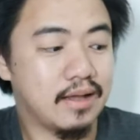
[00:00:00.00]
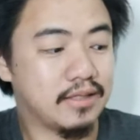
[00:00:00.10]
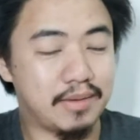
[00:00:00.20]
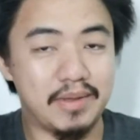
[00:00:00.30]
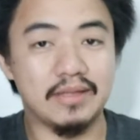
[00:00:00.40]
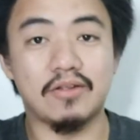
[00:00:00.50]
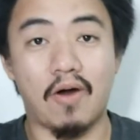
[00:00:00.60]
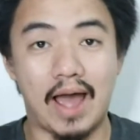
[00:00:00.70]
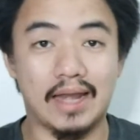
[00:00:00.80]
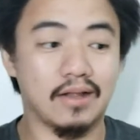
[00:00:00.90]
จะมี
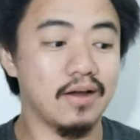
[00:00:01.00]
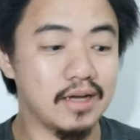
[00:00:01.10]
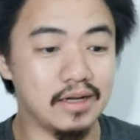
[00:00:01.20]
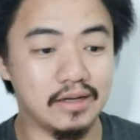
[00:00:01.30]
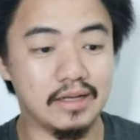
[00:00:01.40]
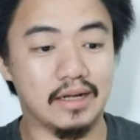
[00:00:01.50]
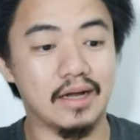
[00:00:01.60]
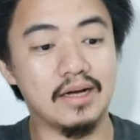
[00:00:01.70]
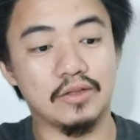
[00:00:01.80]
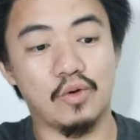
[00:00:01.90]
2 อันก็คือ 1 ก็
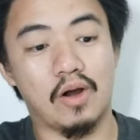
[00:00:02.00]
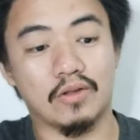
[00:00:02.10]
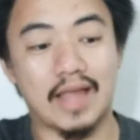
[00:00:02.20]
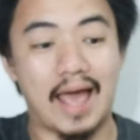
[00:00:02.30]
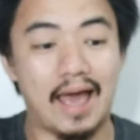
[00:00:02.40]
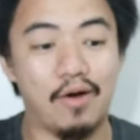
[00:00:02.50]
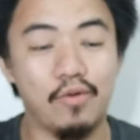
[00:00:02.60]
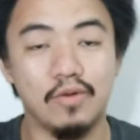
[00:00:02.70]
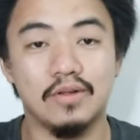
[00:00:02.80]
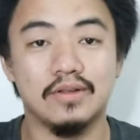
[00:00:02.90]
คือตัวรองเท้า
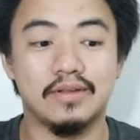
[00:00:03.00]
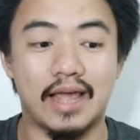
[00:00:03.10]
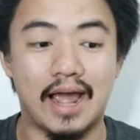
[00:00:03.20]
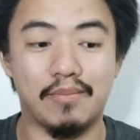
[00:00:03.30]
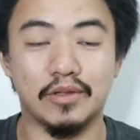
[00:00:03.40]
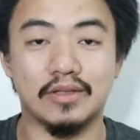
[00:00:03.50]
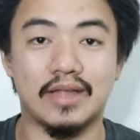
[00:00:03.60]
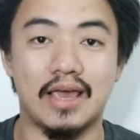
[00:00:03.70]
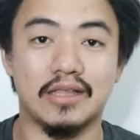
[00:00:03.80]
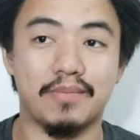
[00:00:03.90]
ใส่ขับมอเตอร์ไซ
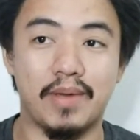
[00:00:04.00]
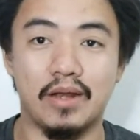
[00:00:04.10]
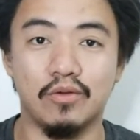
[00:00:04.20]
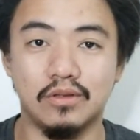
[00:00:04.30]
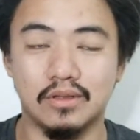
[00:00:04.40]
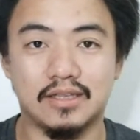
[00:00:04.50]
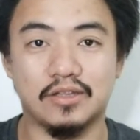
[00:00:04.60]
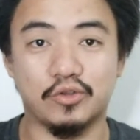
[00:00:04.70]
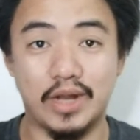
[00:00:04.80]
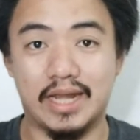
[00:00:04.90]
ค์จะเป็นรุ่นส
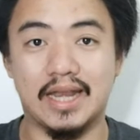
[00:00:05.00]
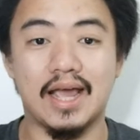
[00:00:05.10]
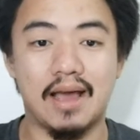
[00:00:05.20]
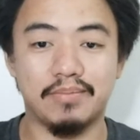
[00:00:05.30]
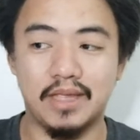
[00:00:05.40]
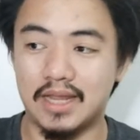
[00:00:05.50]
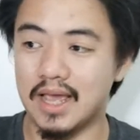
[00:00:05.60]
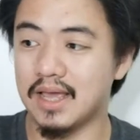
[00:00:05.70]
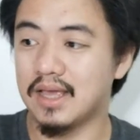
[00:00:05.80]
ตรีทนะครับทีเนี้ย